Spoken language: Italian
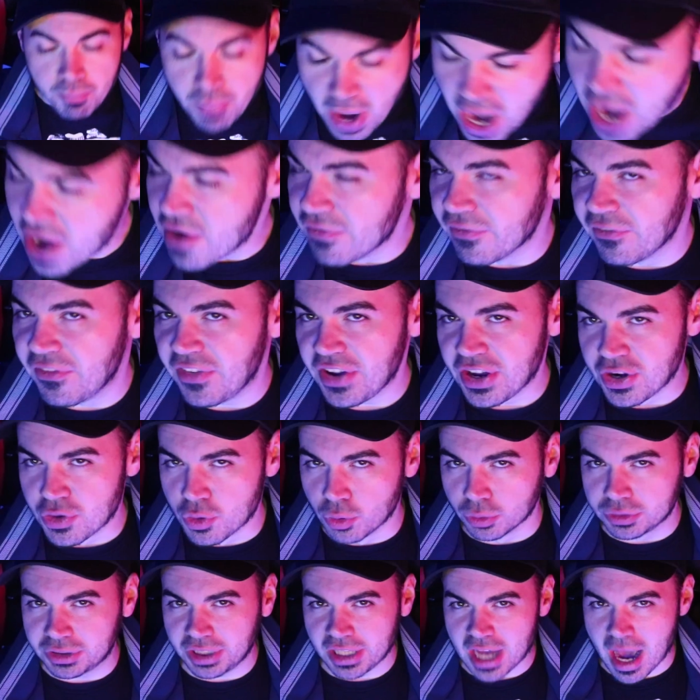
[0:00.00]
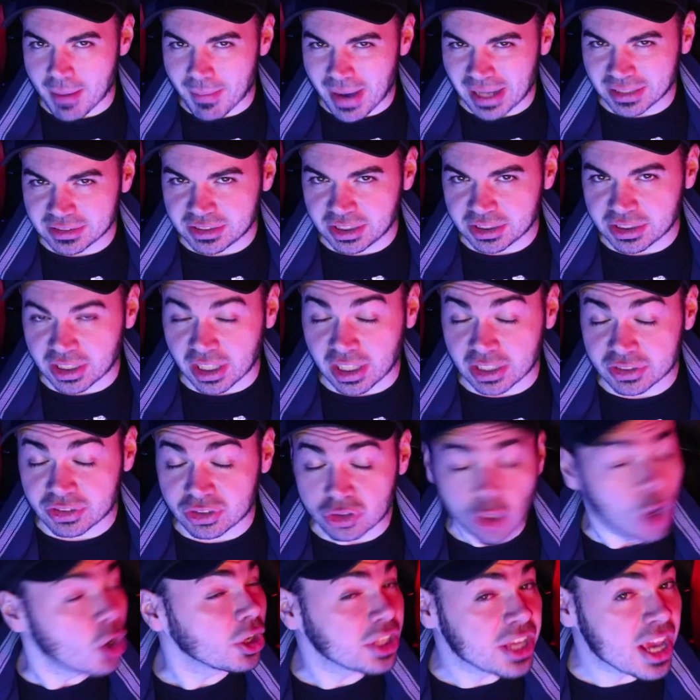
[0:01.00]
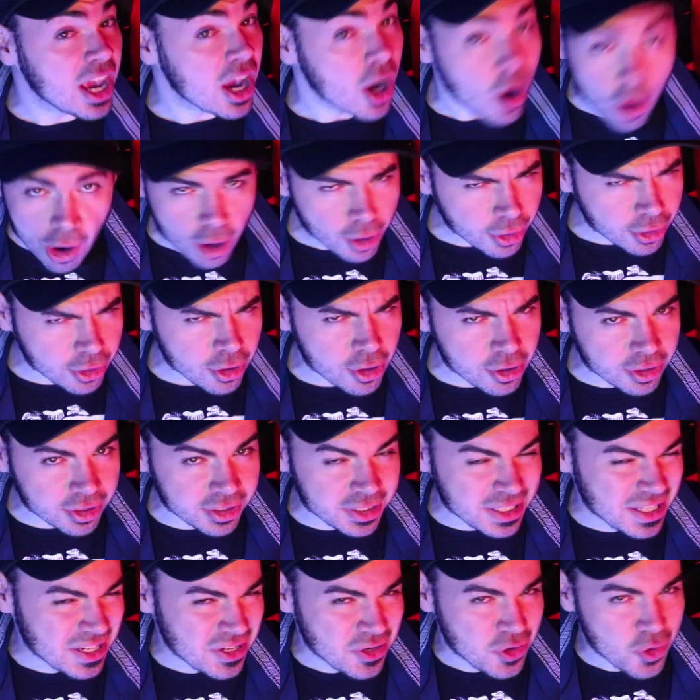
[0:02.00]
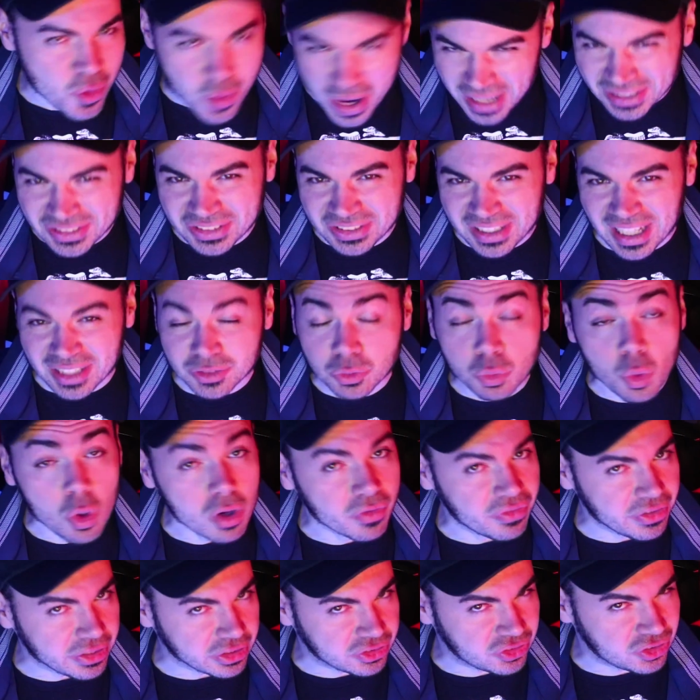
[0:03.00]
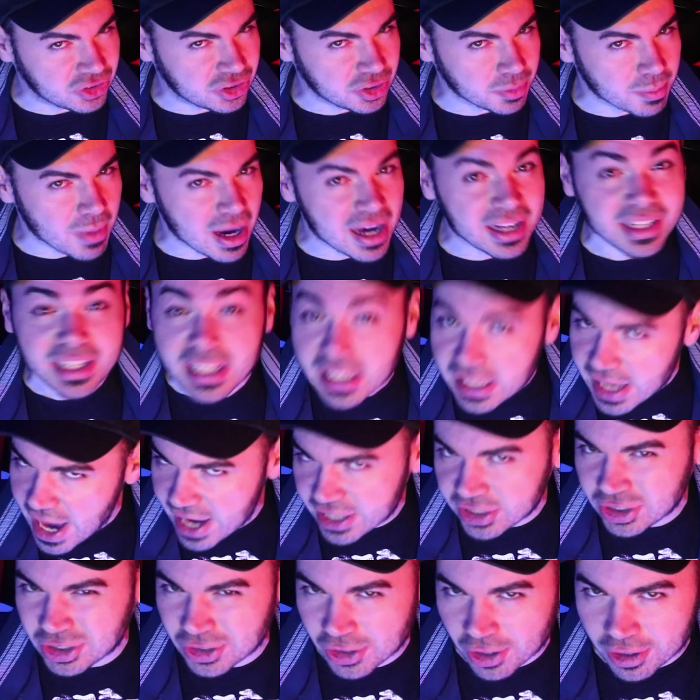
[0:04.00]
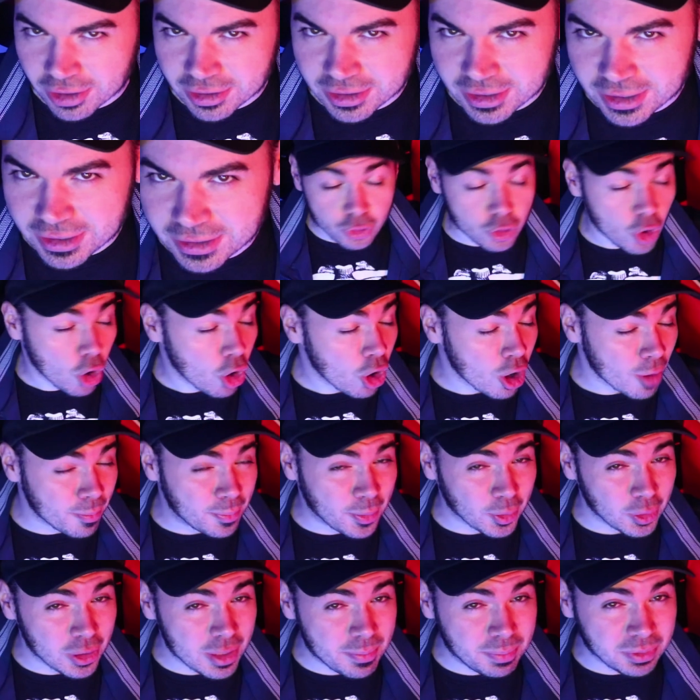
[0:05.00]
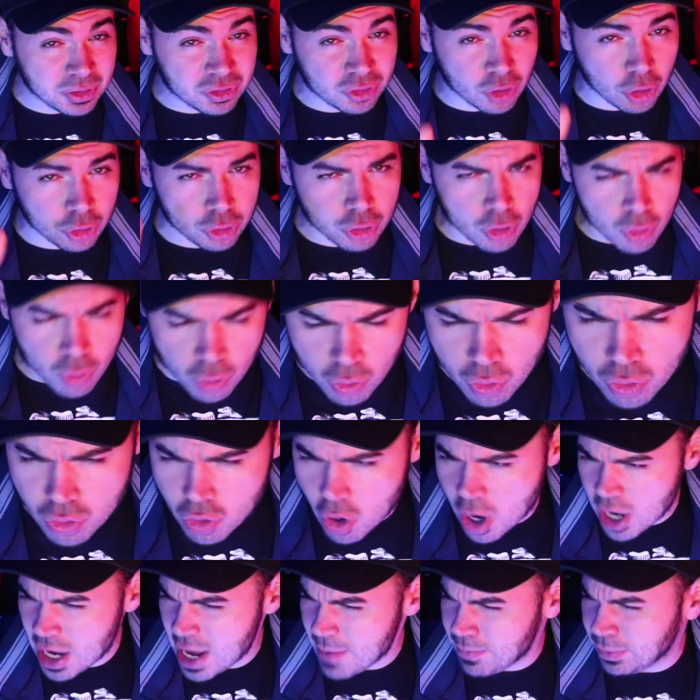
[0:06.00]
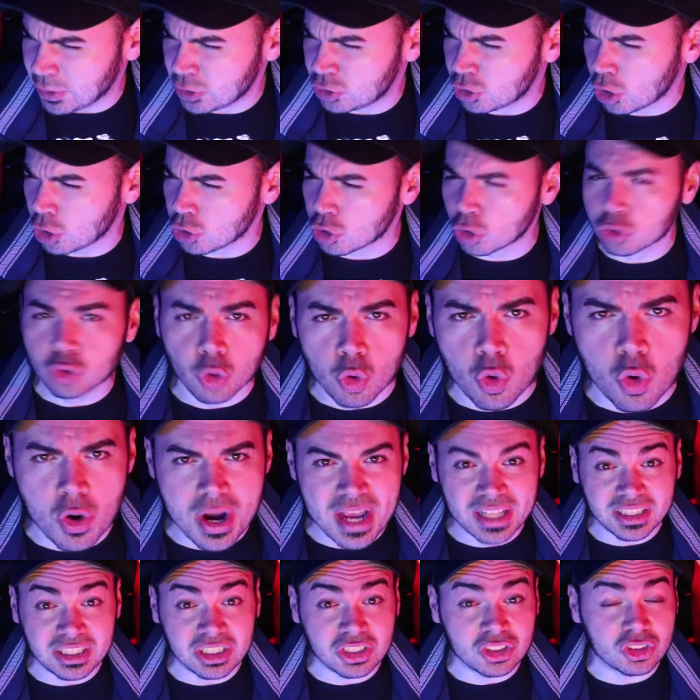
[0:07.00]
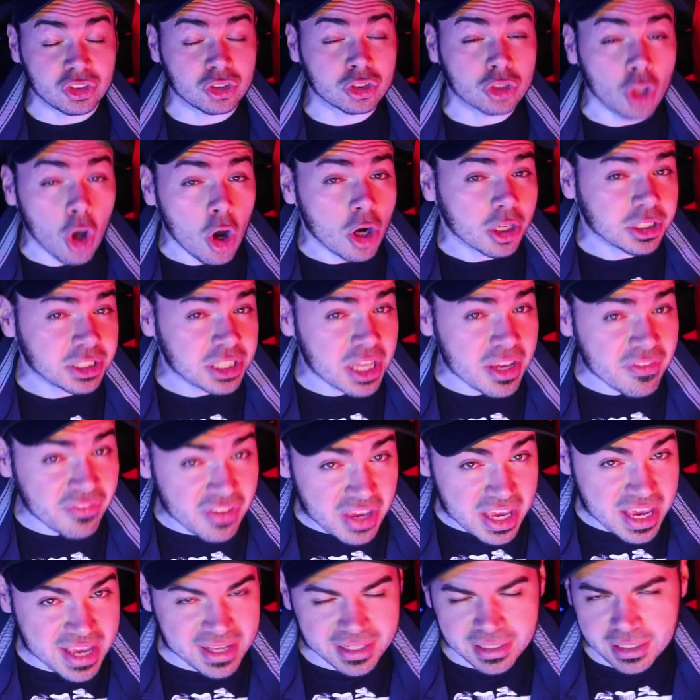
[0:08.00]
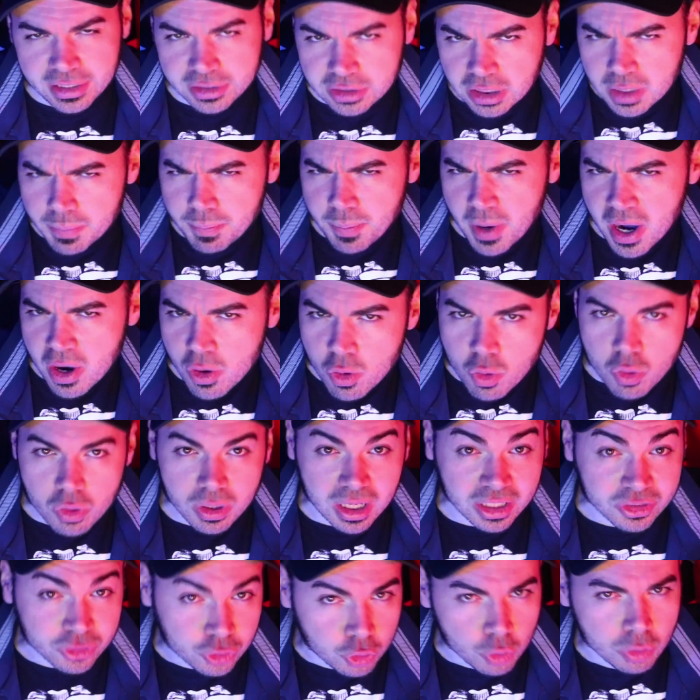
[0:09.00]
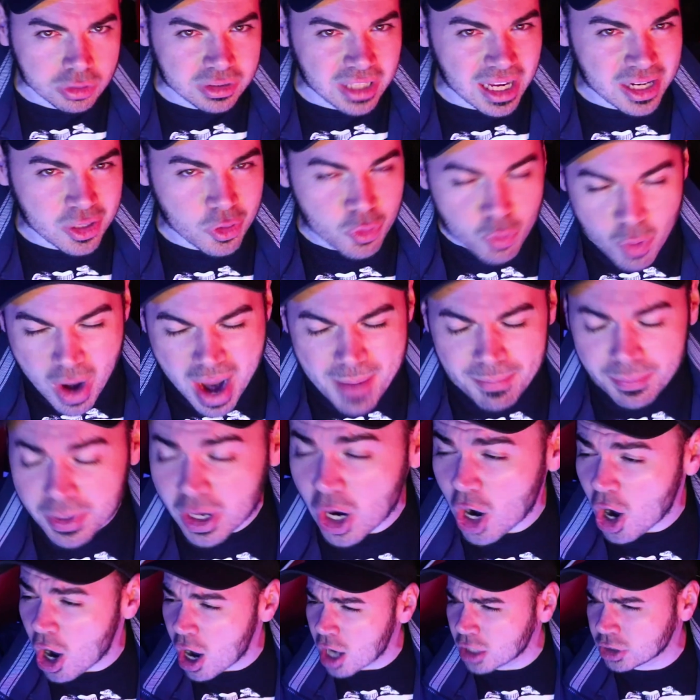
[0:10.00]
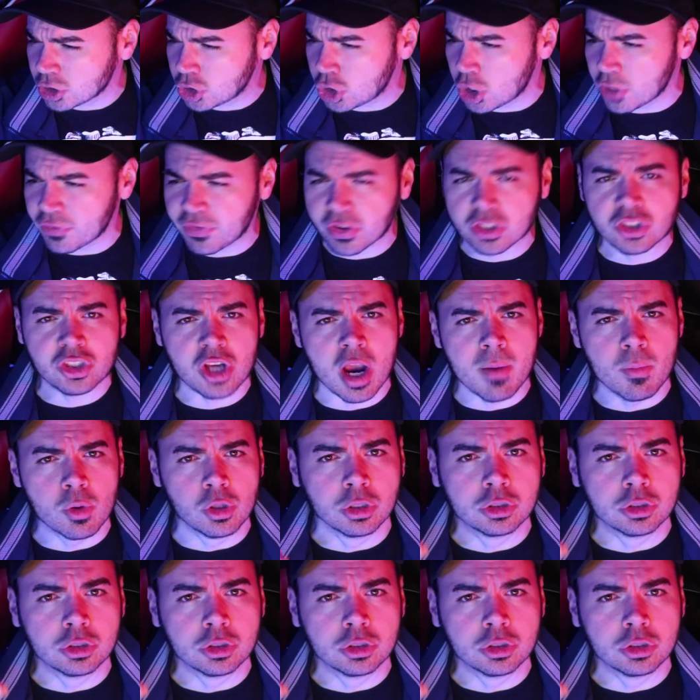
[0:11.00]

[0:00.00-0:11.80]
Benvenuti amanti delle storie horror in questa nuovissima reaction! Dopo l'episodio 1 e l'episodio 2 di storie vere di paura sul dark web, oggi facciamo